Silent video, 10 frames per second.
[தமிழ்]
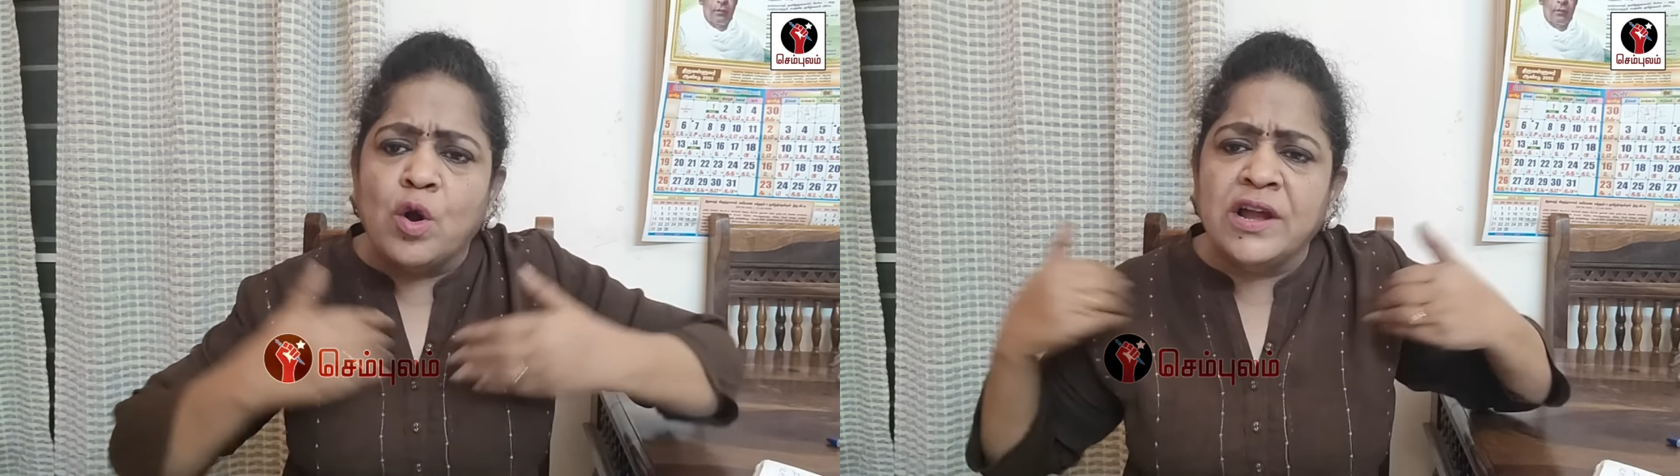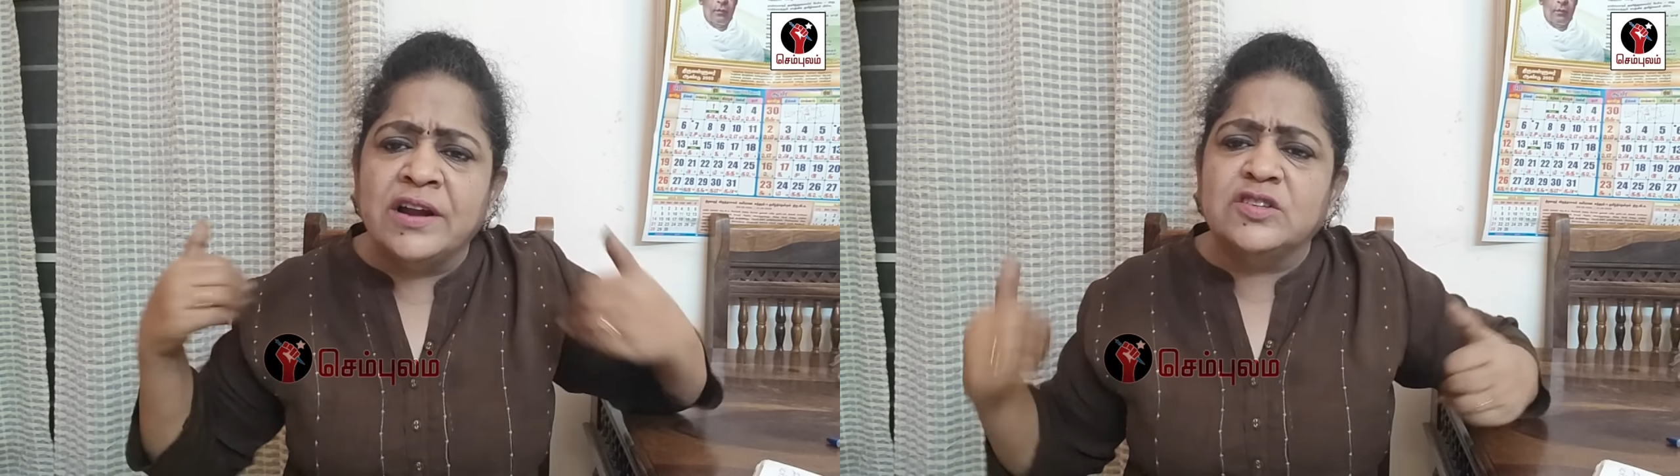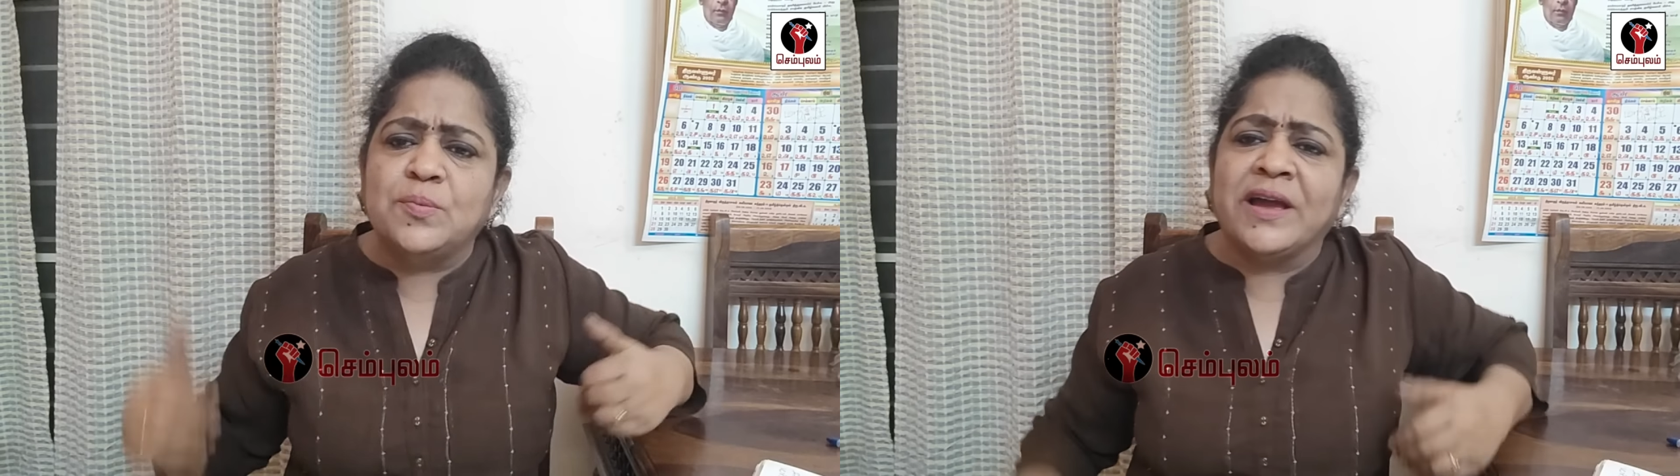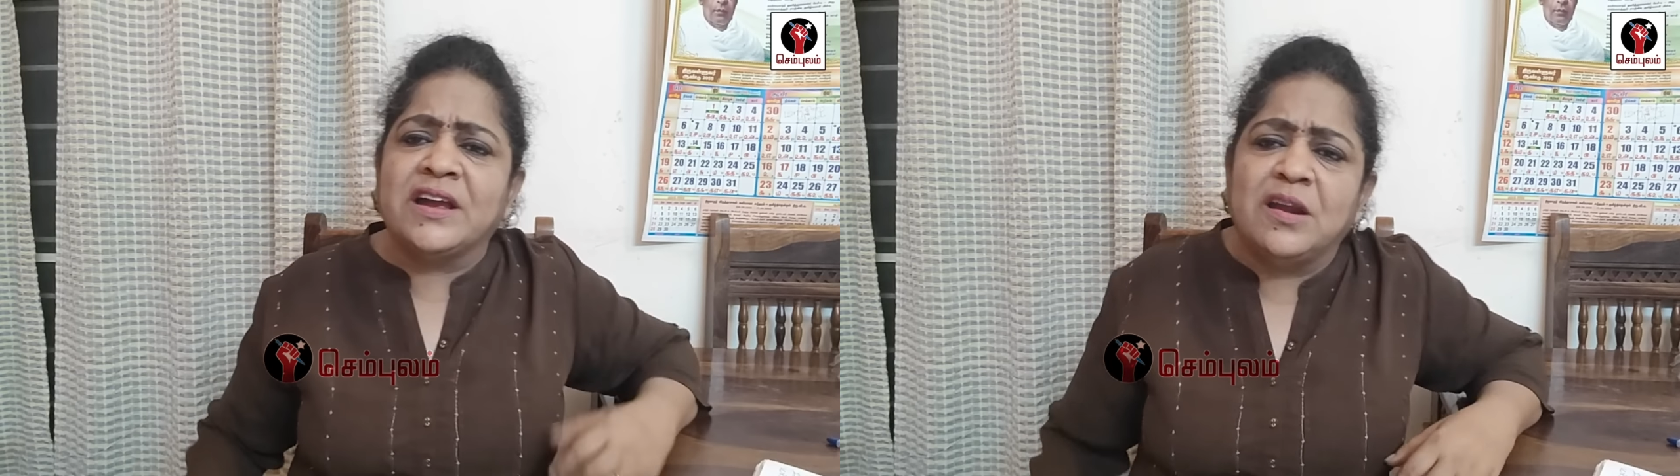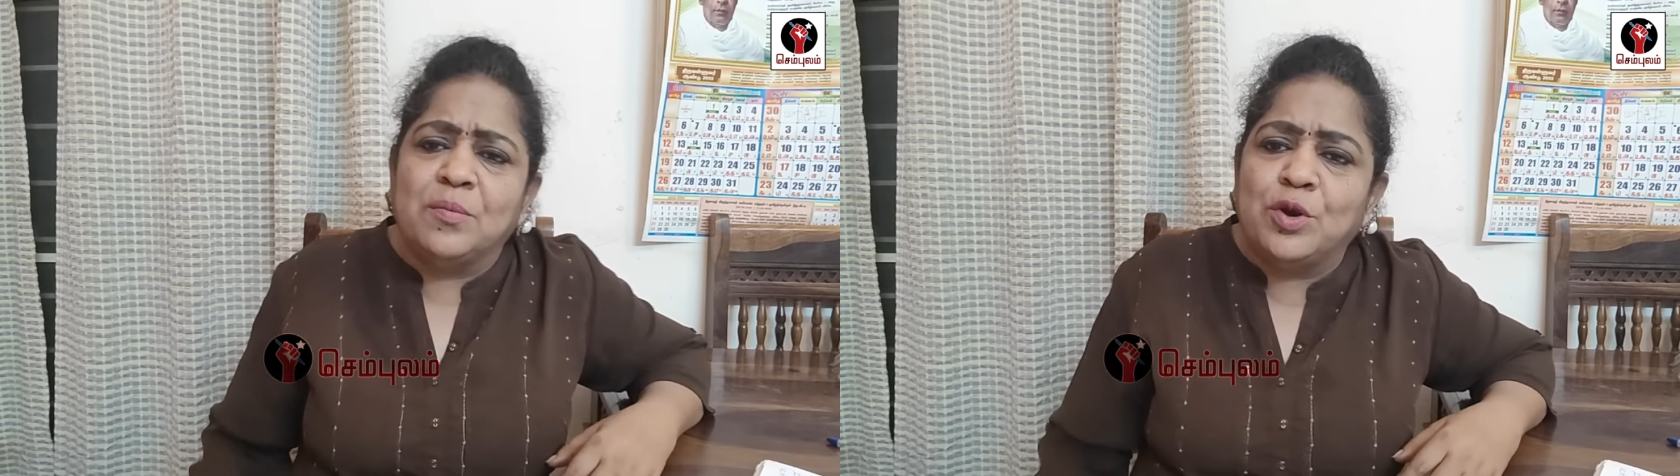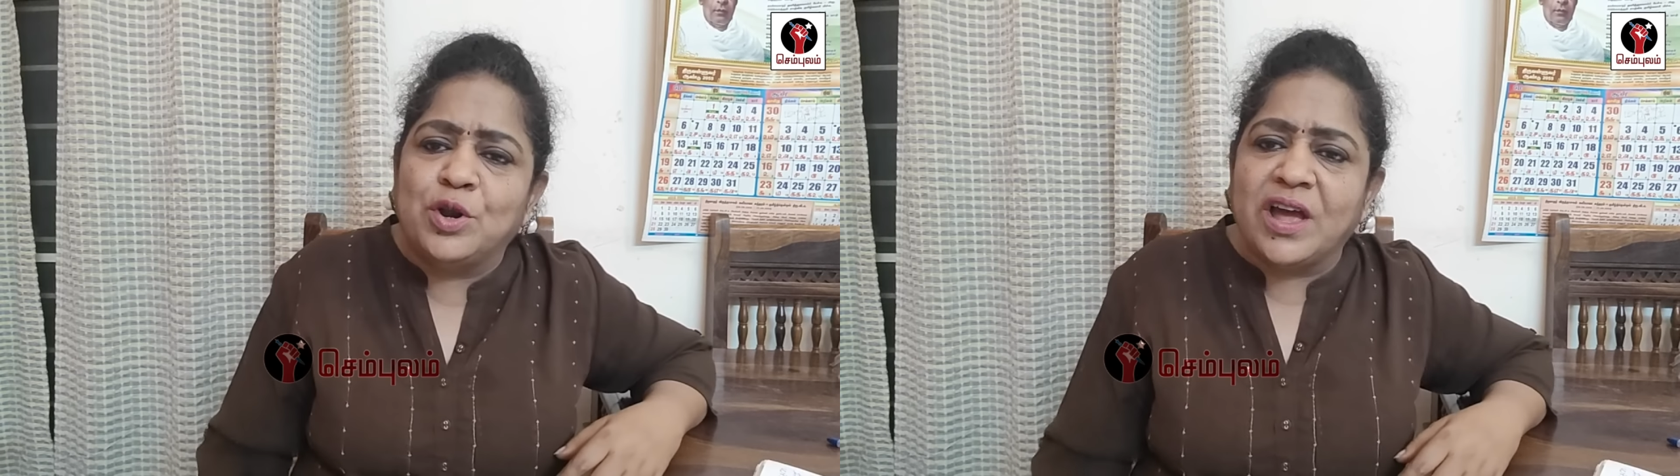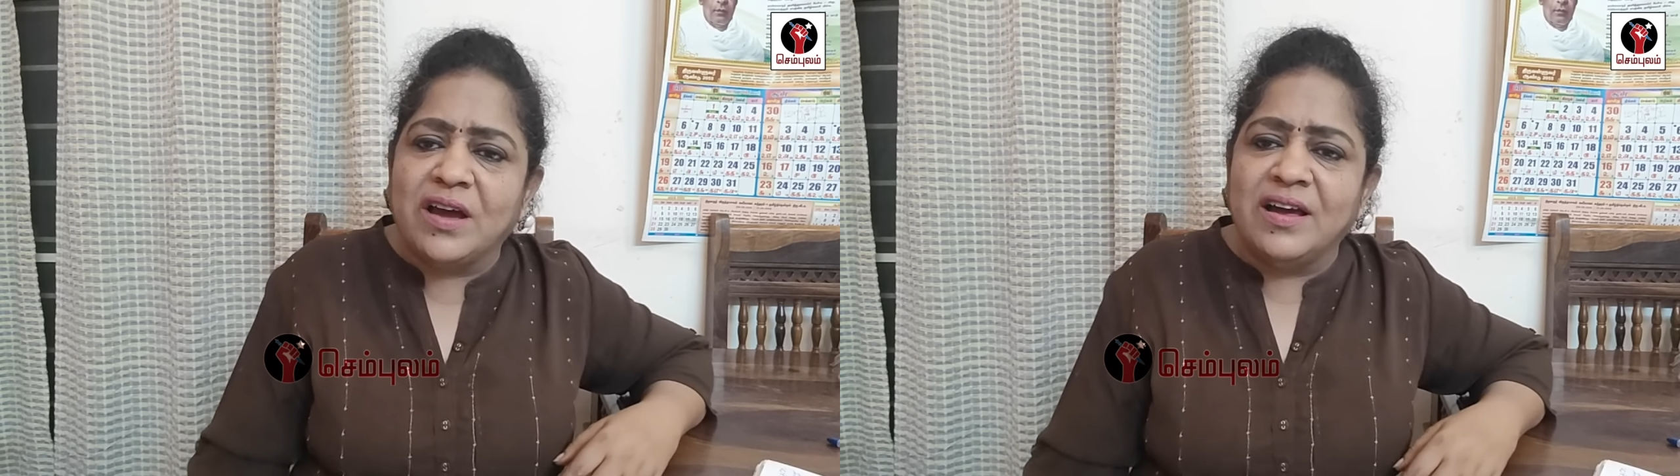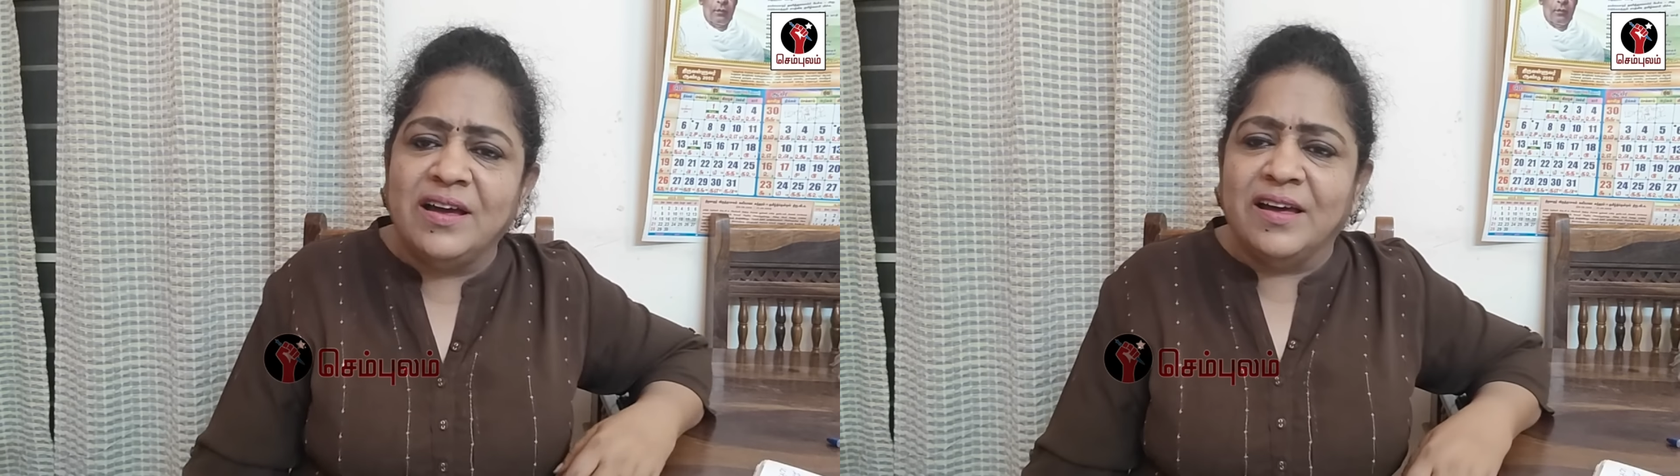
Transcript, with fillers: கொள்ளையடிச்சு பாக்கெட்டில் போட்டிருக்காங்க